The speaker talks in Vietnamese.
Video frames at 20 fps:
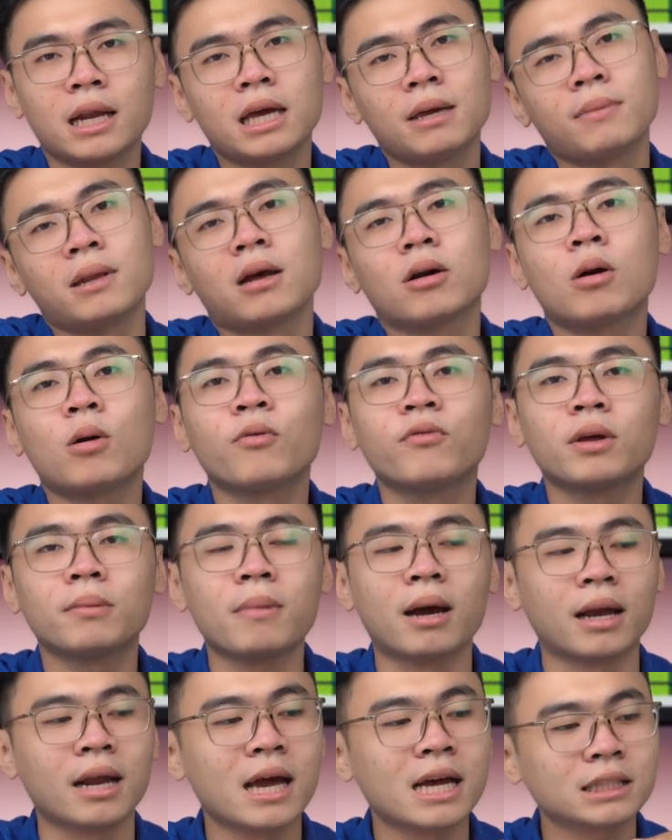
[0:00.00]
Đây mình đang có
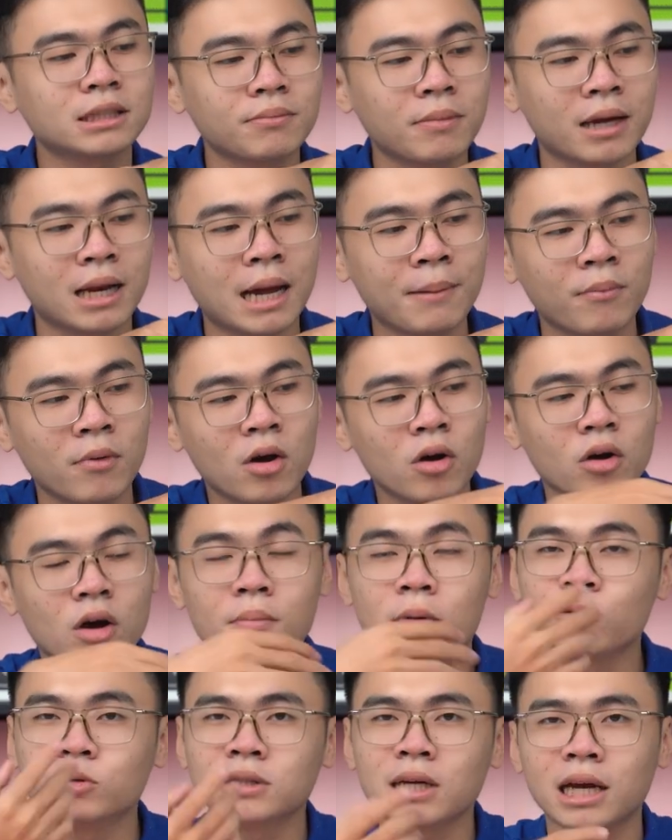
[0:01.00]
phiên bản S mười lăm
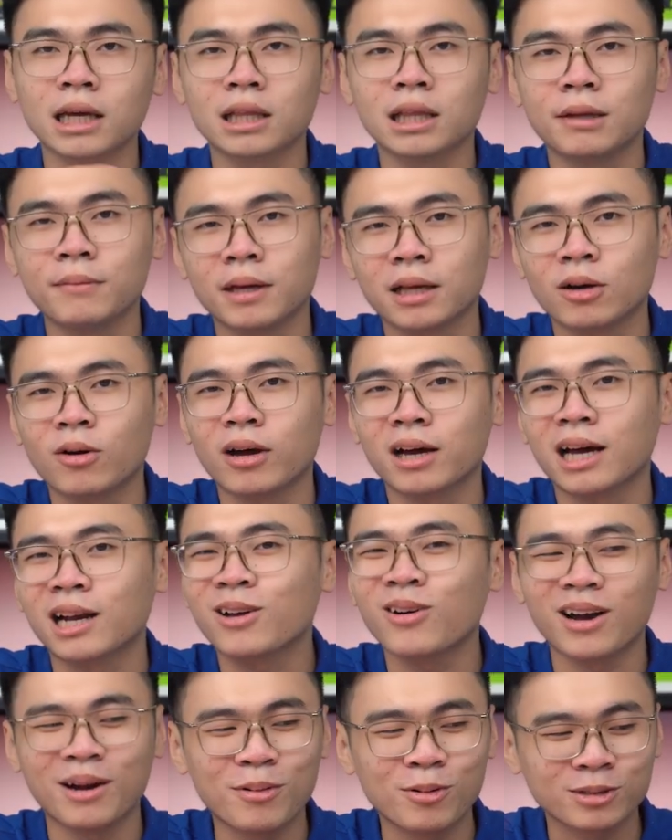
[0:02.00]
có màu xanh thì mình gọi
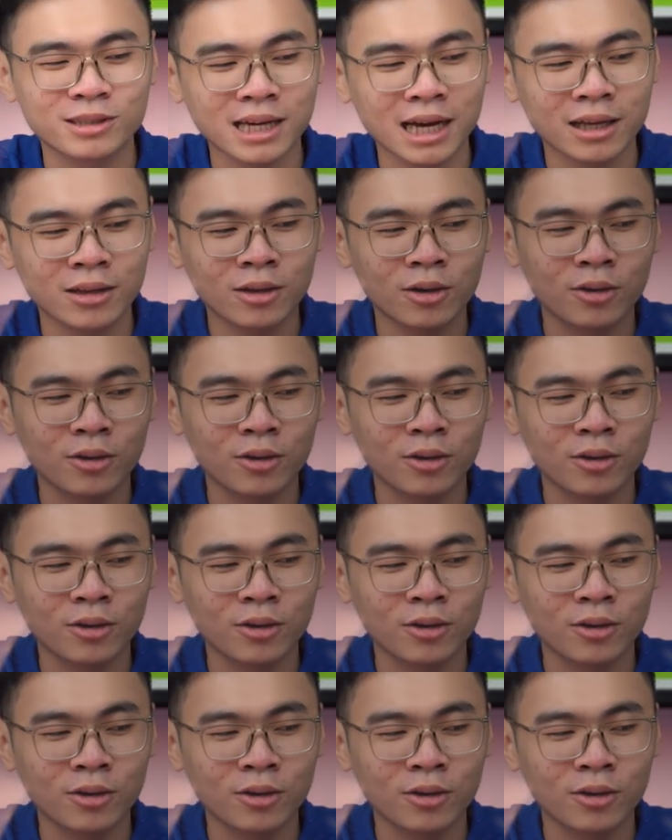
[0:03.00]
ngắn gọn là màu xanh